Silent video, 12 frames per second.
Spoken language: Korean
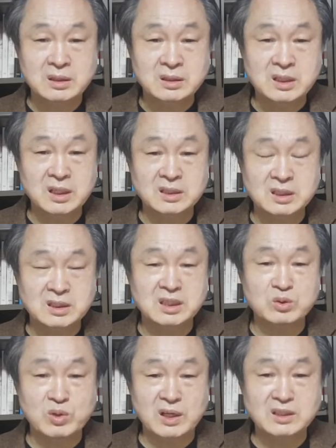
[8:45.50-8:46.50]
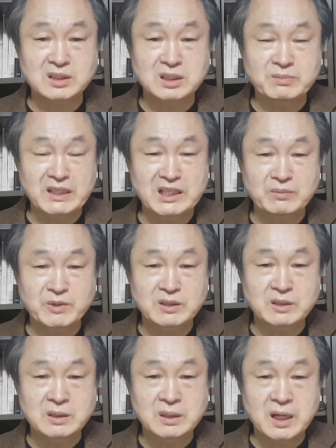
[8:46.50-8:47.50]
길에서 친구라든지
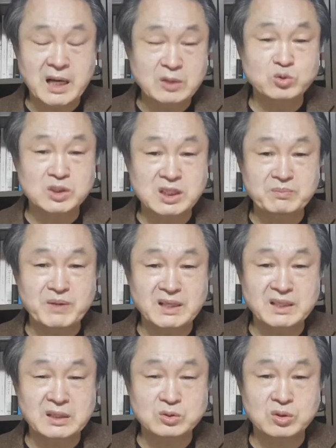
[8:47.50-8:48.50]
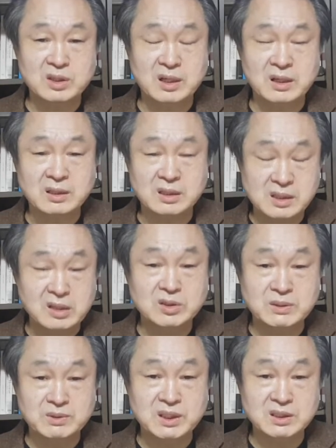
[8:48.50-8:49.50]
만나면 아주 실망한다는 소리가 그대로
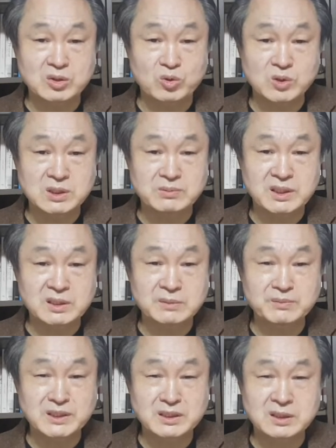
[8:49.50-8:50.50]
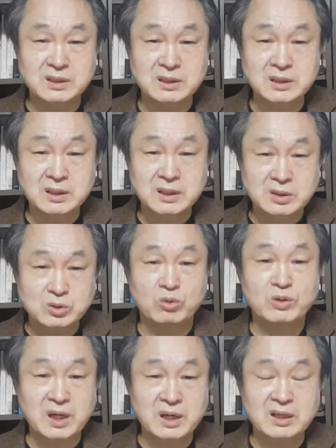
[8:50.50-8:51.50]
지금 터져 나오고 있습니다. 그러면서
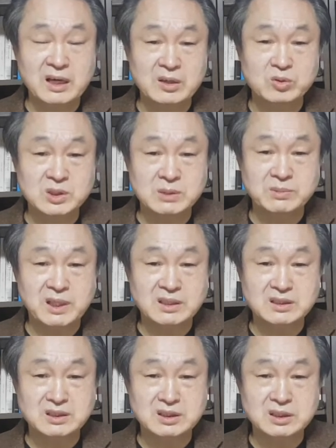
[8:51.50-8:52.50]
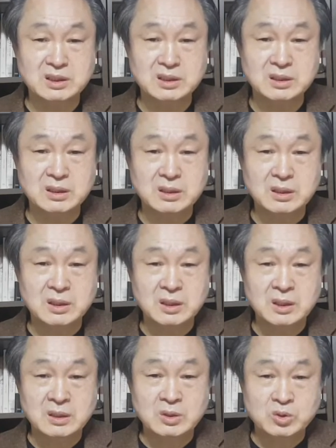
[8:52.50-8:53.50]
손가락을 날리고 싶다든지
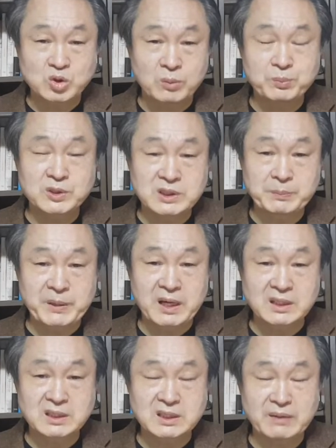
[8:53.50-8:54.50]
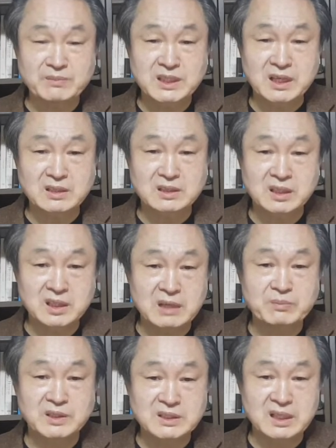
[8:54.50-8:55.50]
촛불 집회까지 참석했는데 이게
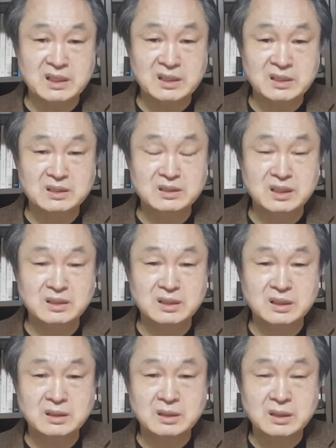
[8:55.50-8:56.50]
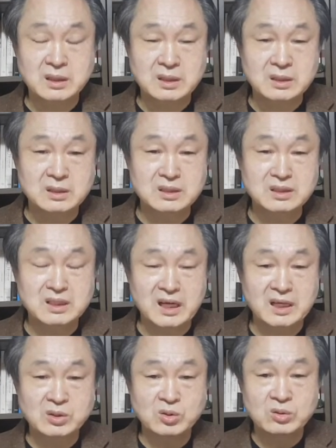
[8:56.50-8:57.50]
뭐냐 이런 등등 그런
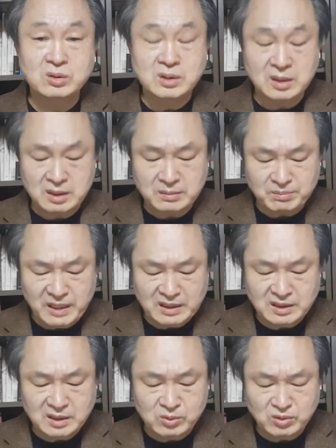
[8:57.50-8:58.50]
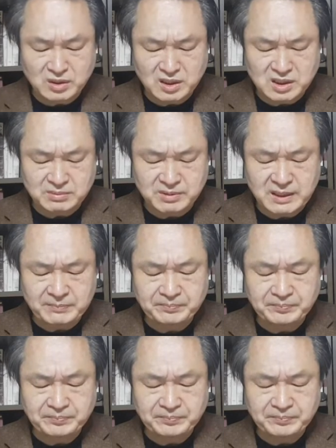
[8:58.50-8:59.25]
이야기도 많이 듣고 있는 것입니다.